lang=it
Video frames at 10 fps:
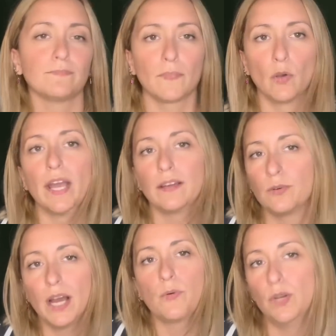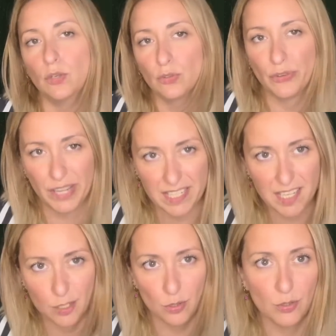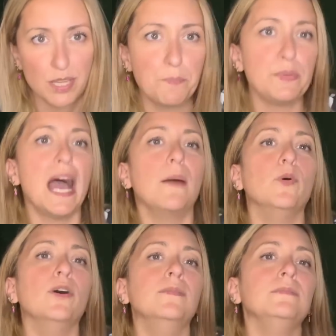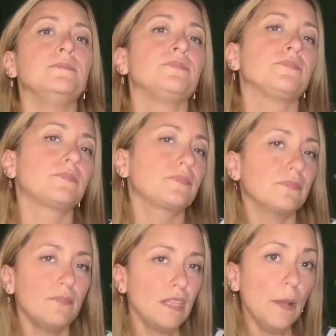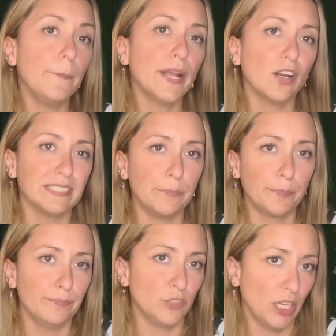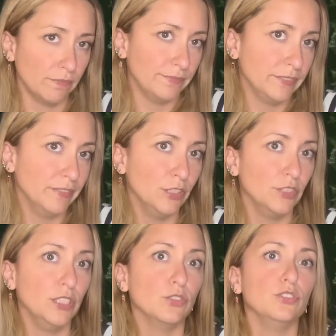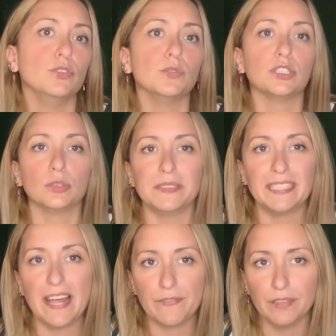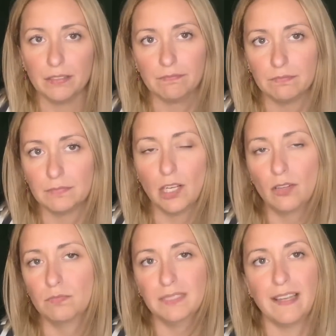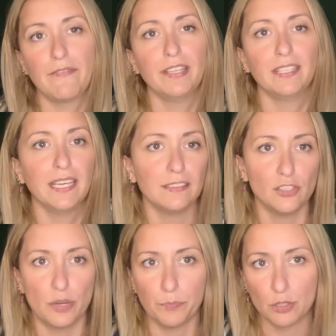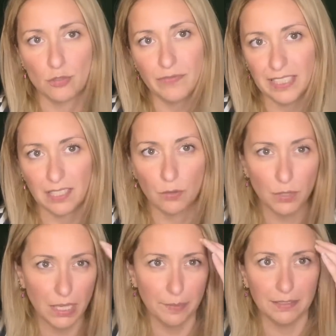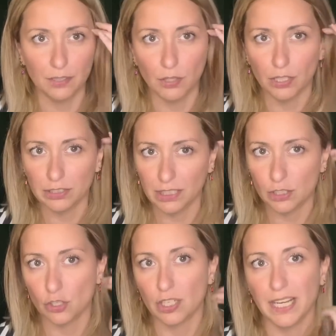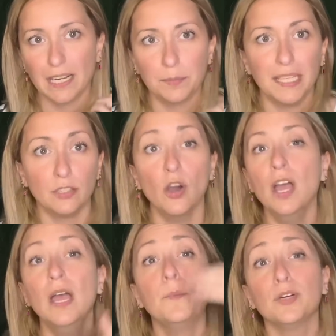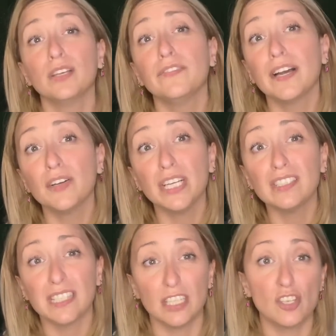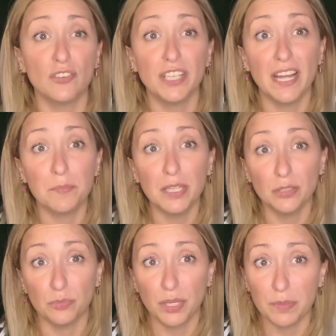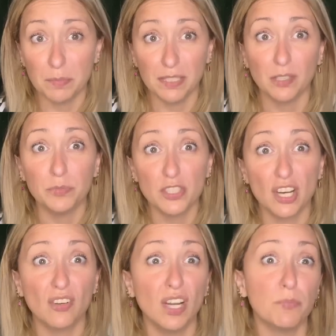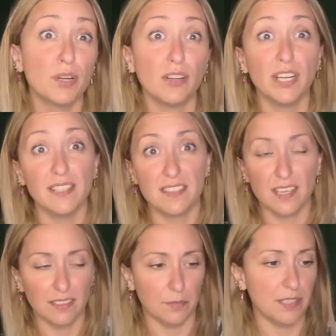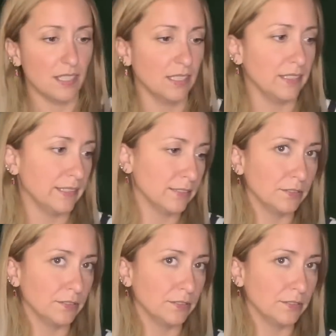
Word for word: Ok, a quello non resisto, lo sappiamo però se cioè, vedevo di oddio questo mi serve, mm, no, non mi serve niente, cioè posso fare tranquillamente quelle cose che ho nell'armadio. Potevo fare quelle cose che ho nell'armadio pure prima di cominciare a collaborare con le aziende, pensate adesso.